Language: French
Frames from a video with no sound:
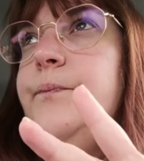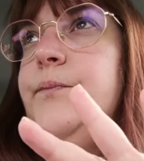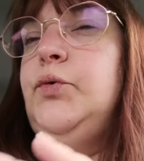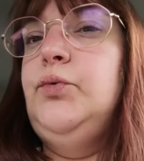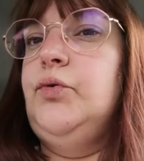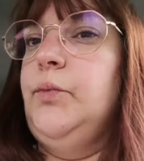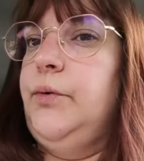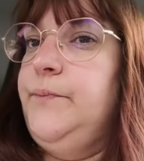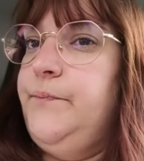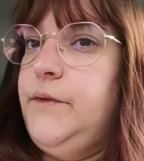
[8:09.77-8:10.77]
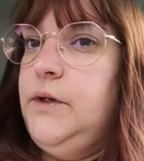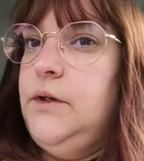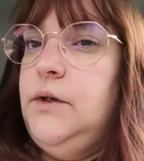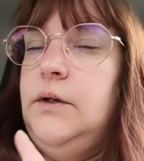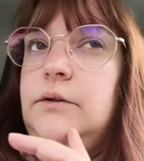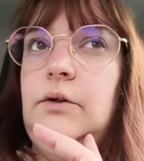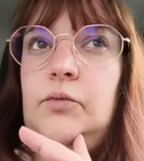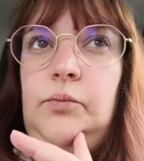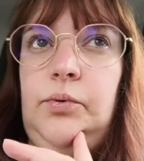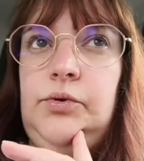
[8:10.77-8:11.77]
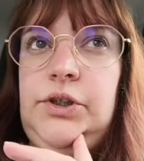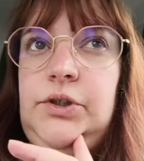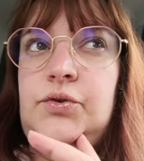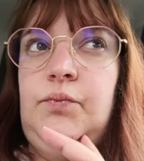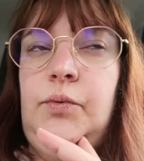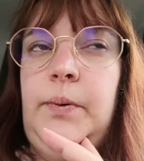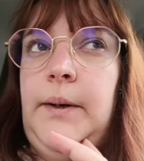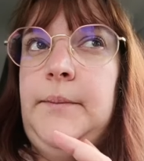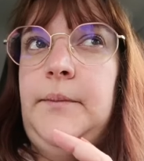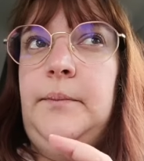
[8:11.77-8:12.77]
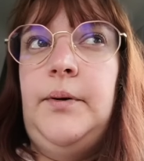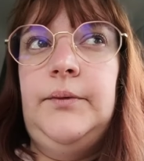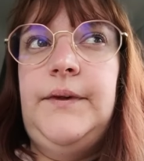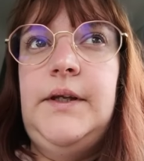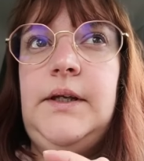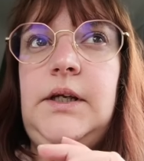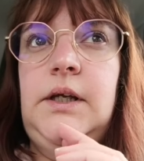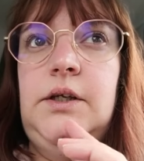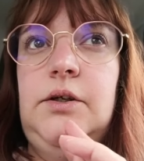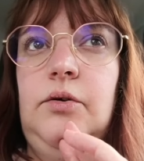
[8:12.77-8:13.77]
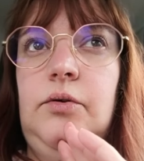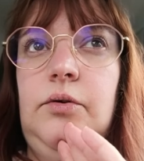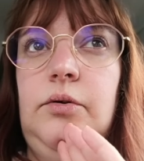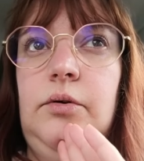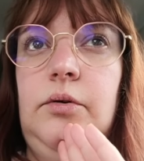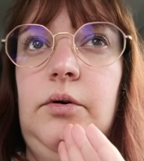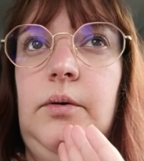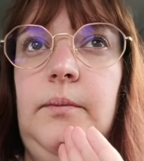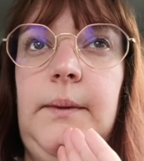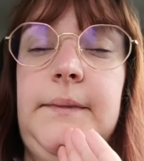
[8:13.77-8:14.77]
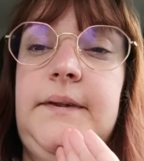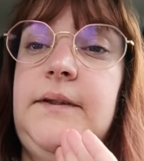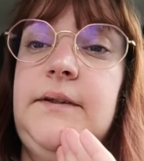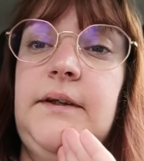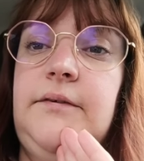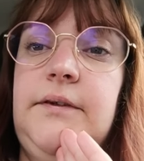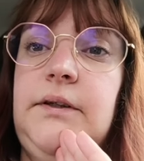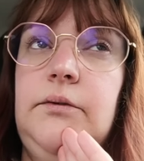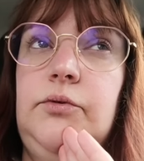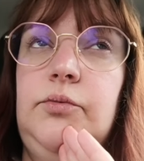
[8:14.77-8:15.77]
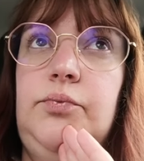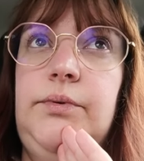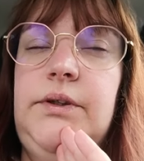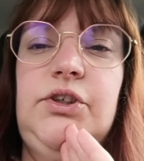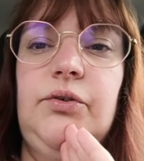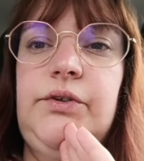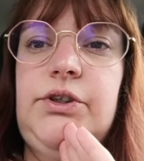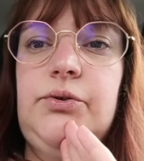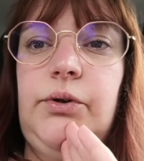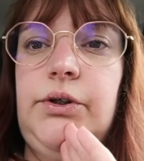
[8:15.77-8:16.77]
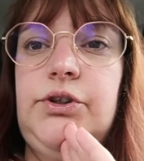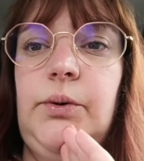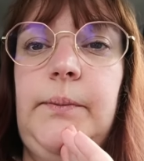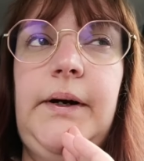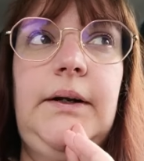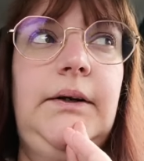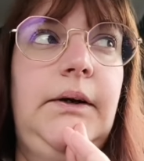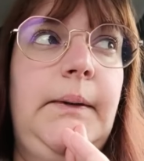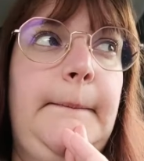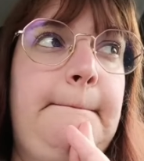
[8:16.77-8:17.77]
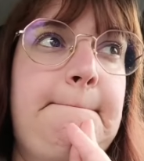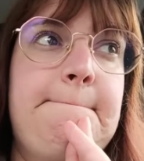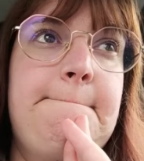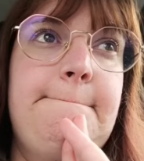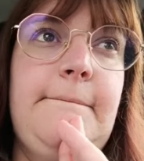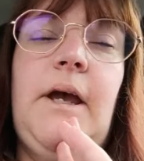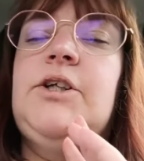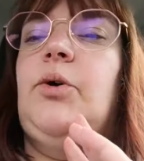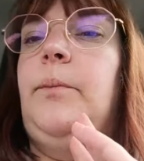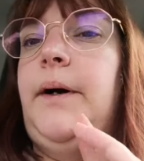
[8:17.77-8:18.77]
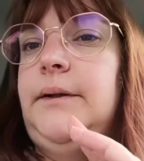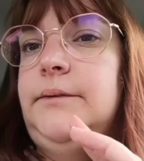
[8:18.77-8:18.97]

doucement dans mon projet. Je ne peux pas me planter et même si ça fait euh, depuis janvier, je crois que j'en parle. Ah, j'en parle.